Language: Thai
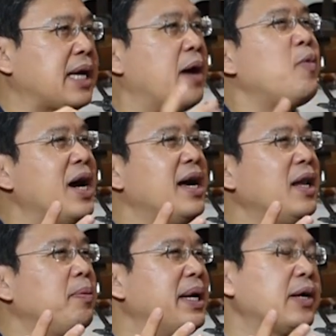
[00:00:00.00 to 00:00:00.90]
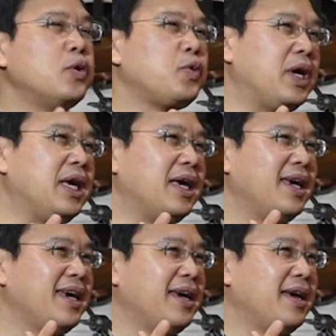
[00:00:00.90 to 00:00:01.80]
ถามว่าเราเป็นนักดนตรี
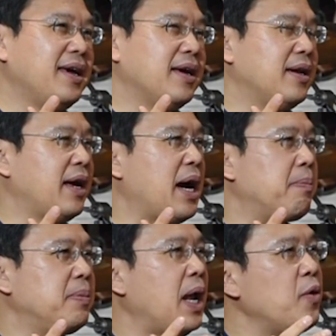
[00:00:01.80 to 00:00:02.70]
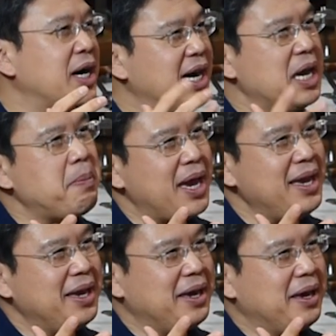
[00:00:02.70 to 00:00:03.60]
นะครับเราเคยไหม
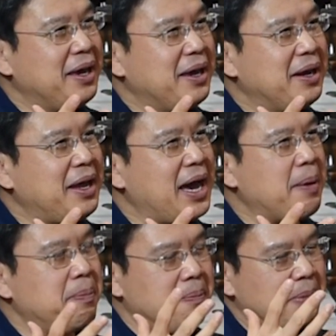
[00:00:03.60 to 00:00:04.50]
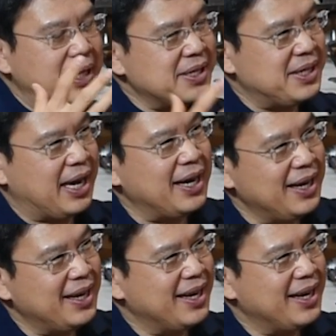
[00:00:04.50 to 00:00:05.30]
นะครับบันทึกเสียง